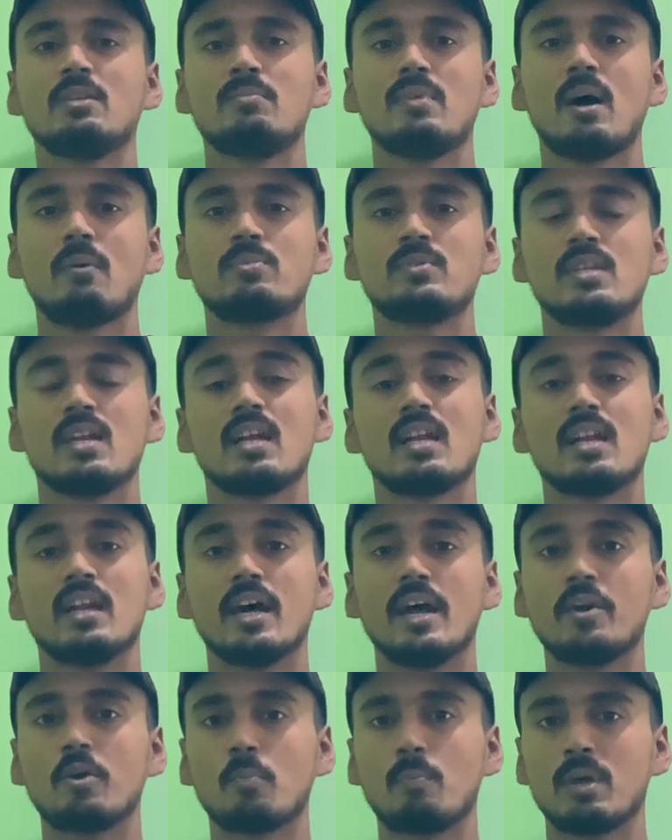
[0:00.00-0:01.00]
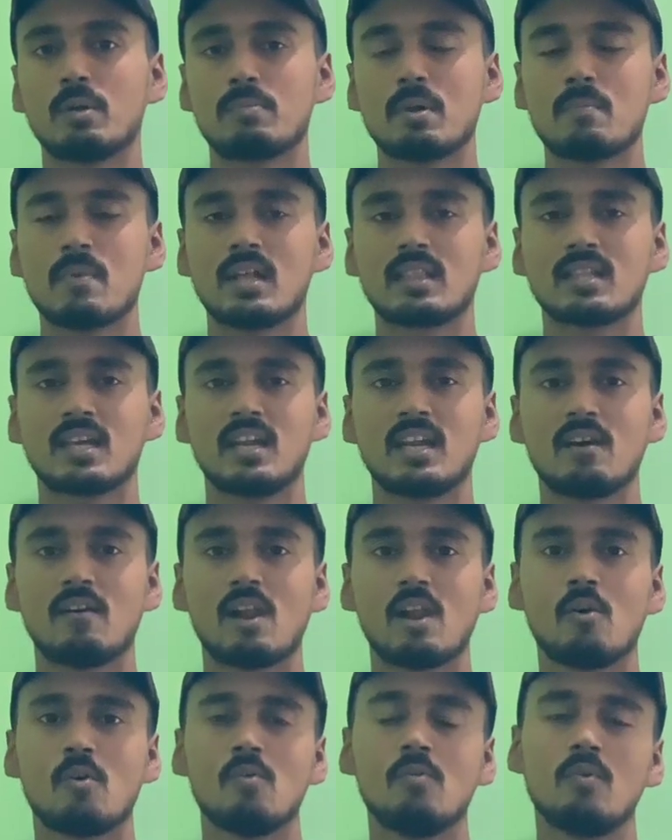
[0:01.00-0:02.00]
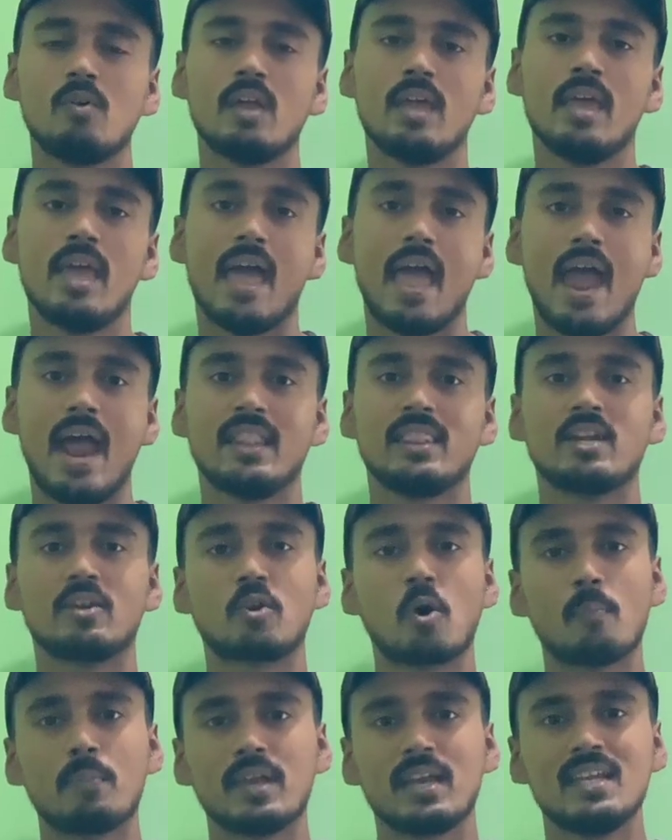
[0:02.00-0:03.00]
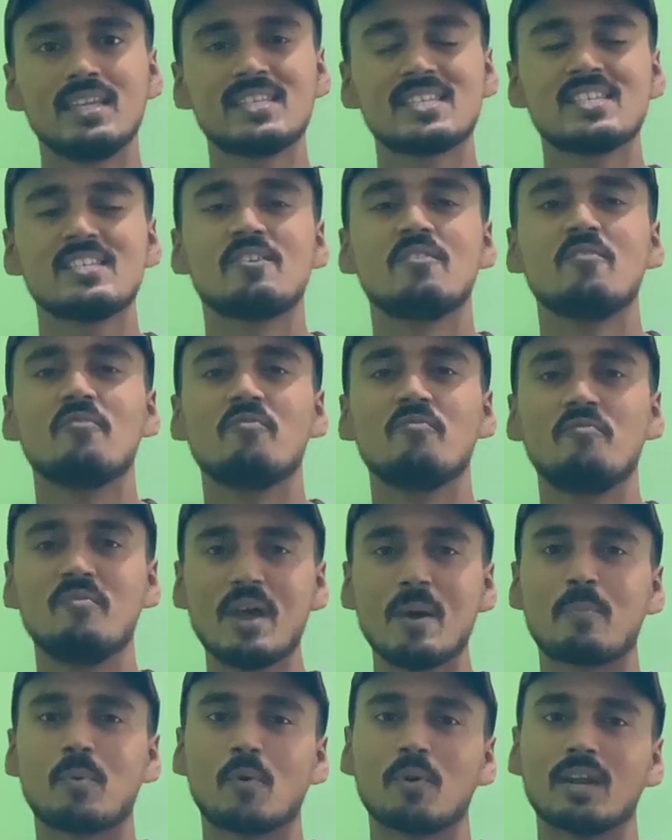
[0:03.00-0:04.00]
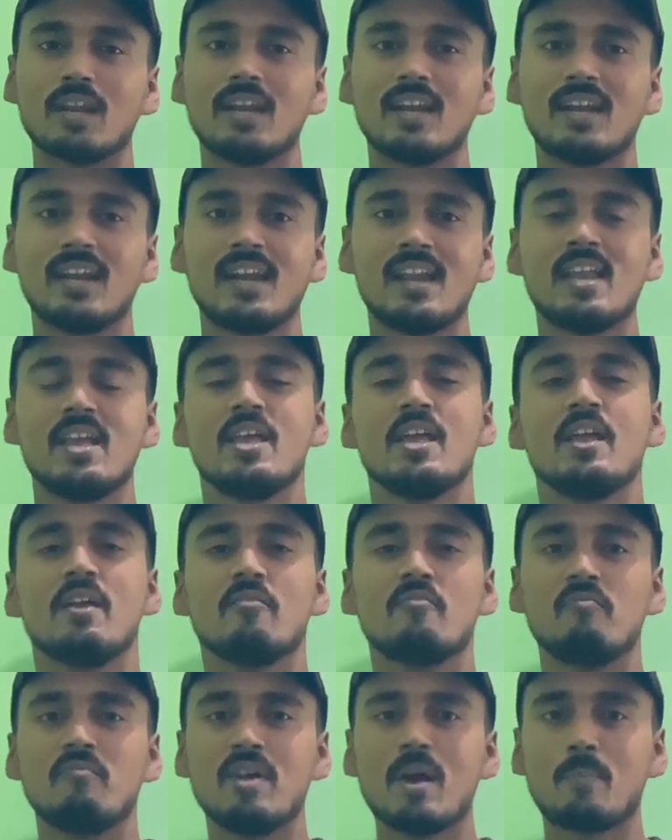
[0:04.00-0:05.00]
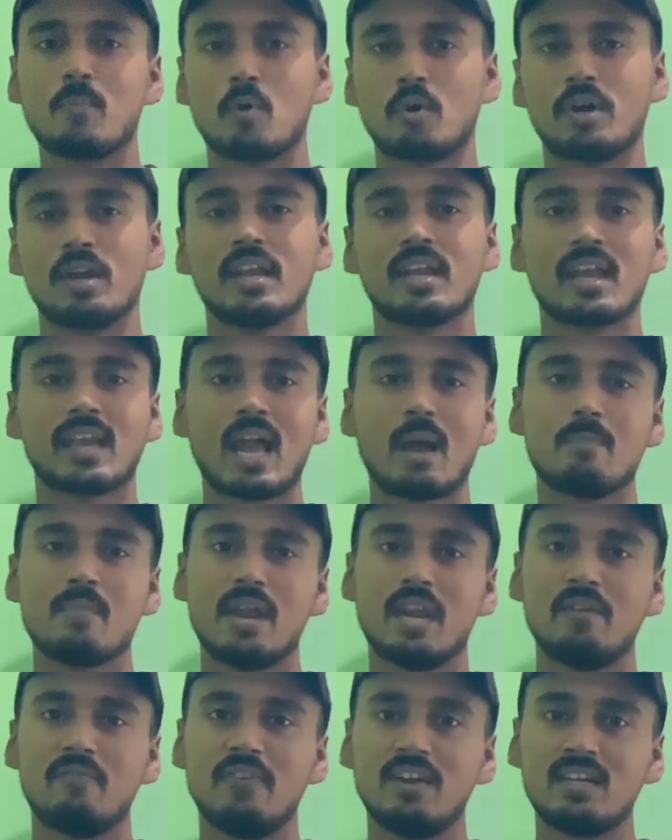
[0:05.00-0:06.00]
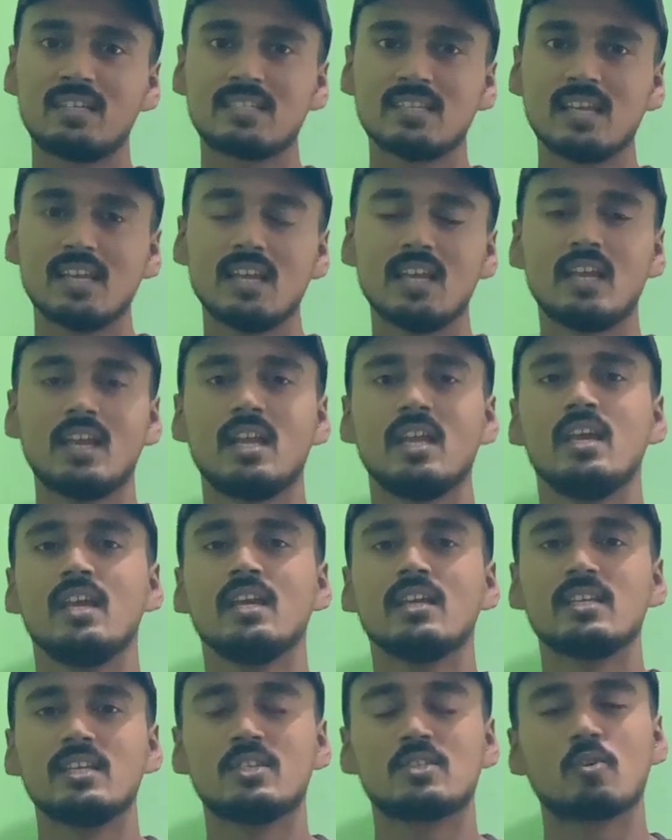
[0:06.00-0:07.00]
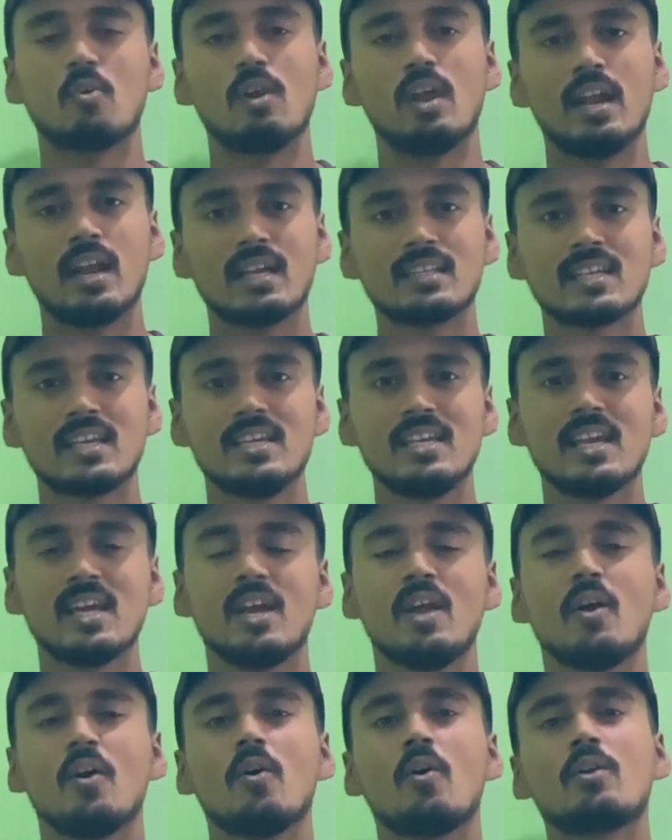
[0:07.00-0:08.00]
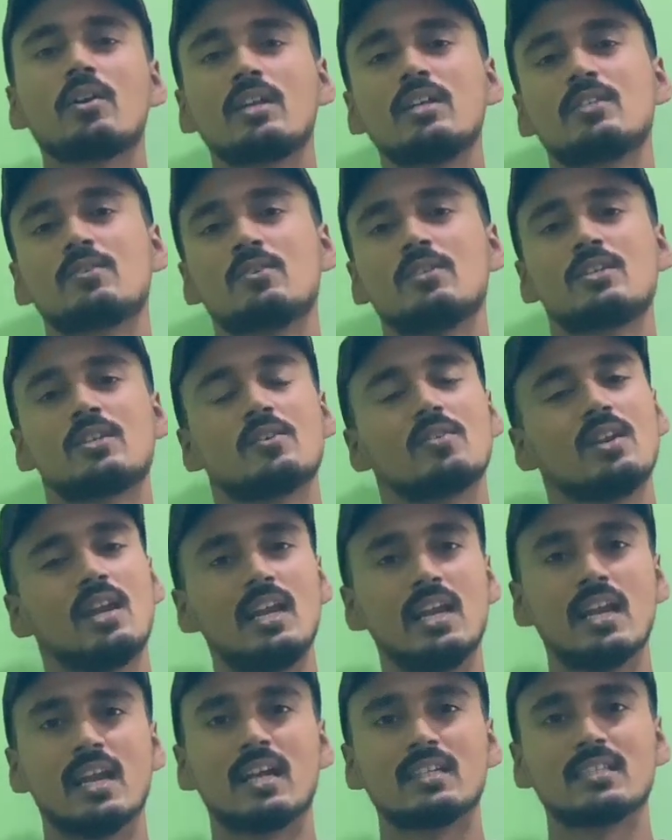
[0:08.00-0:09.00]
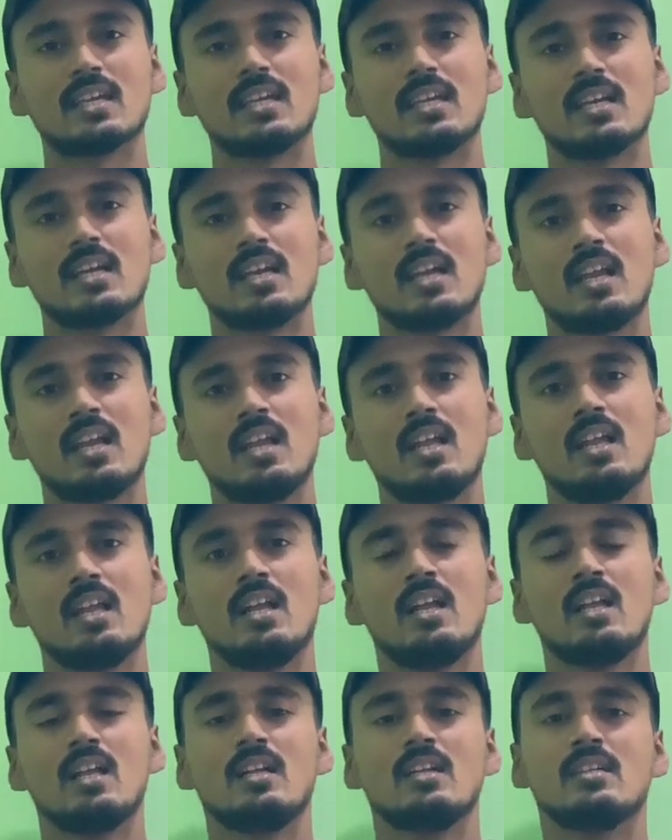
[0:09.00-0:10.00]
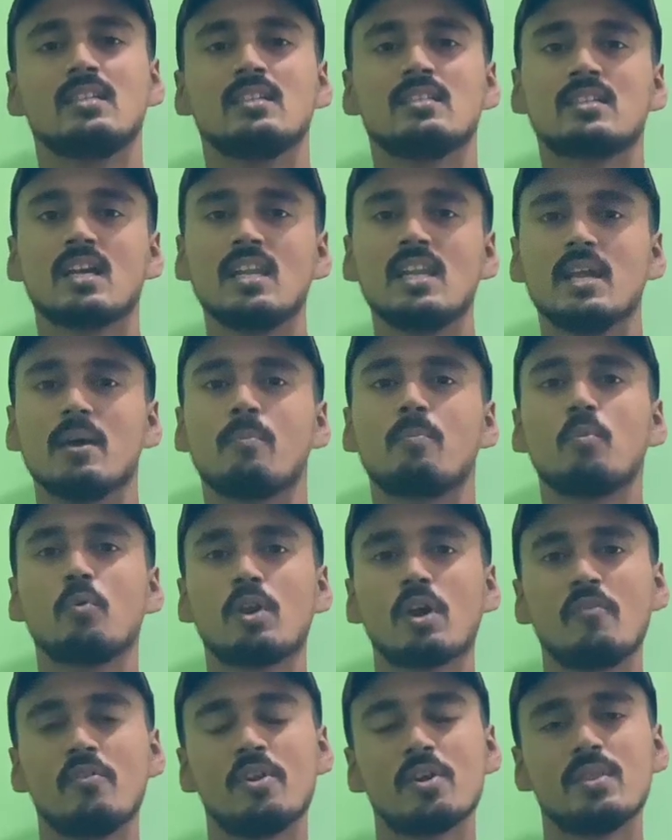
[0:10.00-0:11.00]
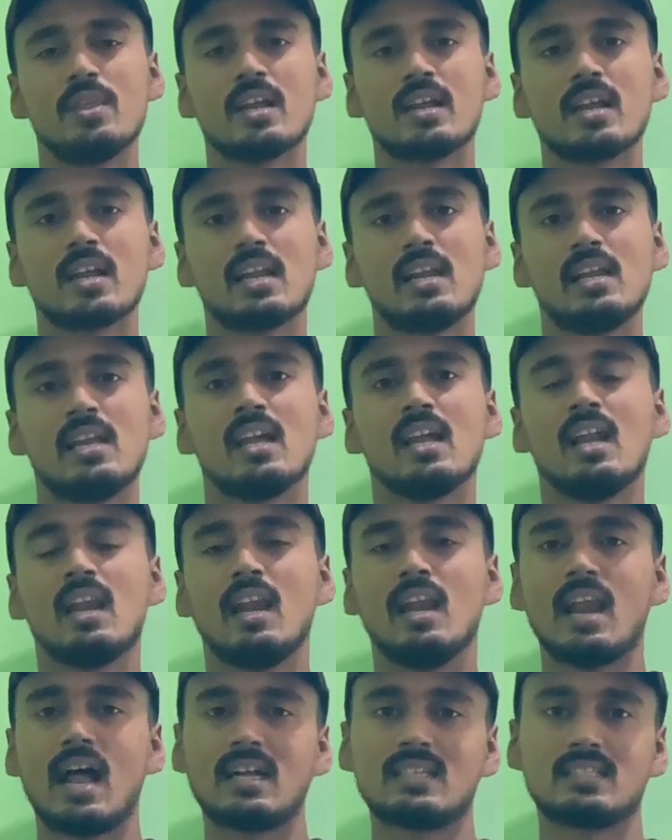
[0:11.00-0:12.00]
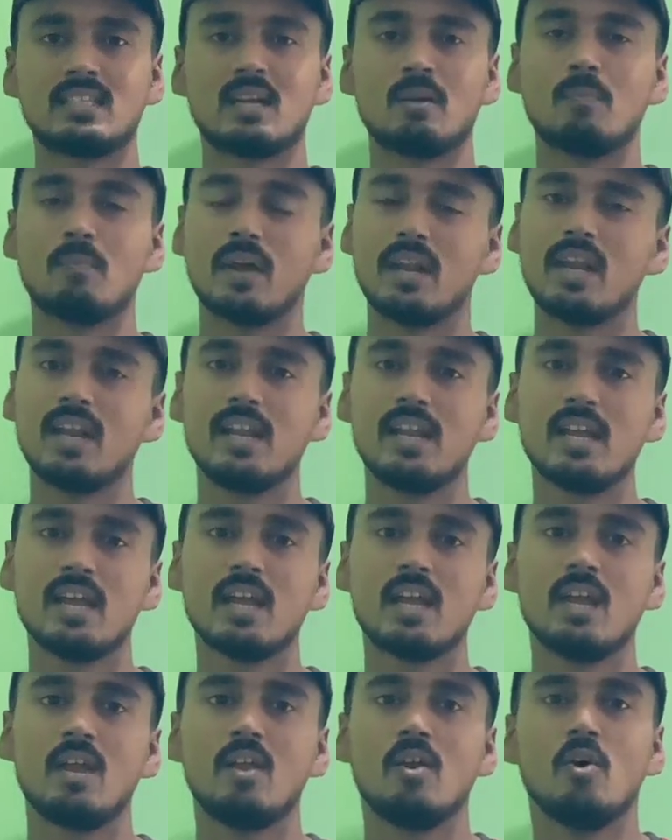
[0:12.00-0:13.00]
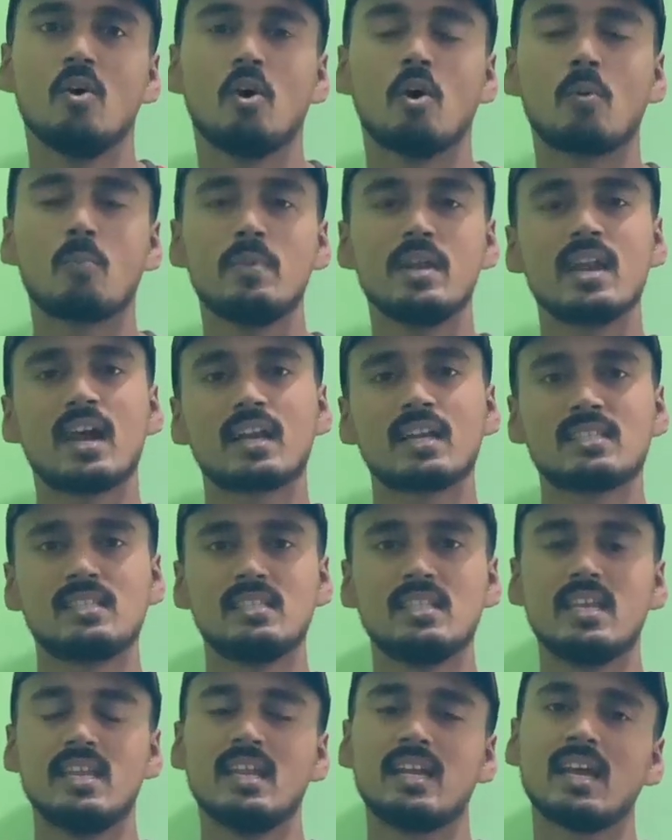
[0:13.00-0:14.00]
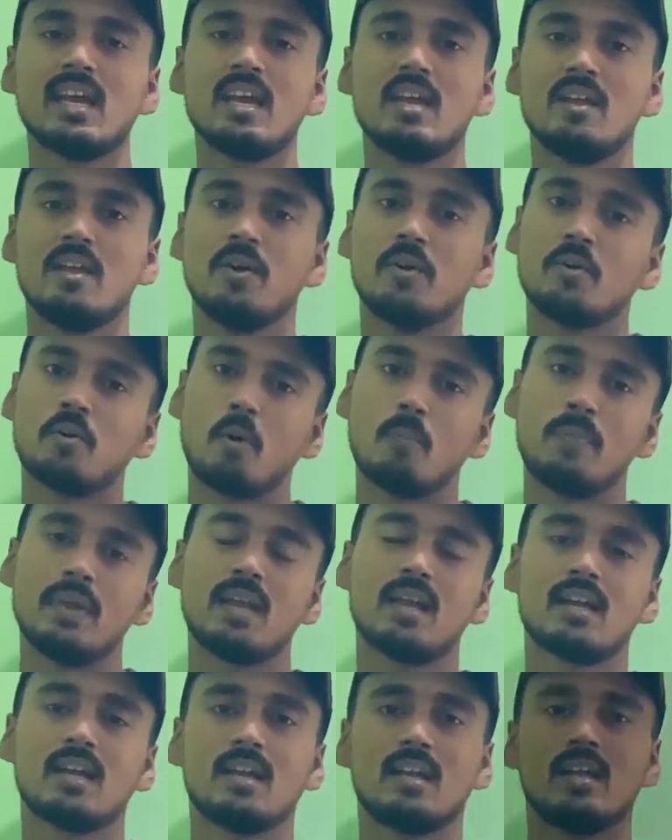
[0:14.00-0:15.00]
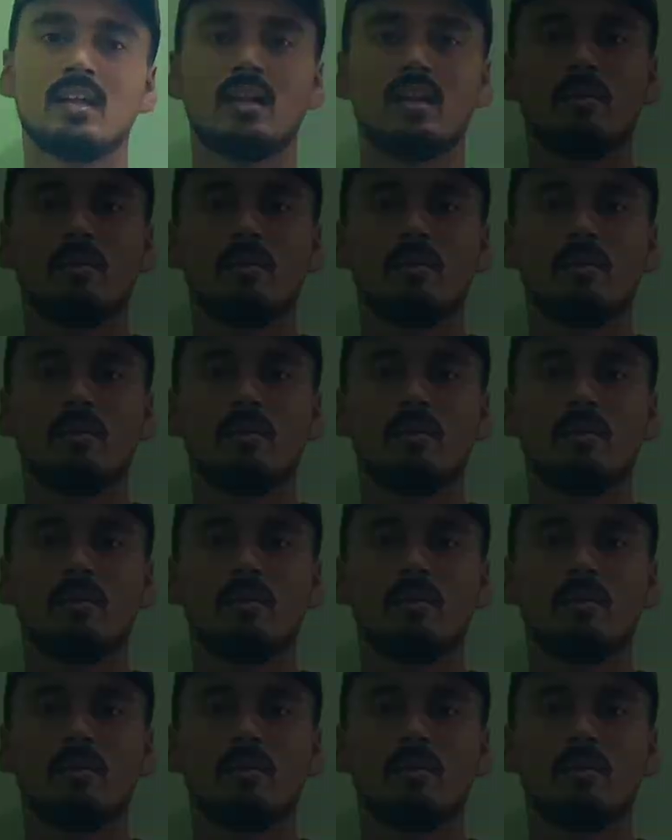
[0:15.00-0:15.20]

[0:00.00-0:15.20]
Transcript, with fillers: आज मैं आपसे एक नए टॉपिक पे बात करने वाला हूँ एंड द टॉपिक इज़ वे प्रोटीन वे प्रोटीन के क्या बेनिफिट्स है किसको लेना चाहिए और किस किस को नहीं लेना चाहिए चलिए पूरा वीडियो देखने के लिए लास्ट तक बने रहिए और बिना किसी देरी के टॉपिक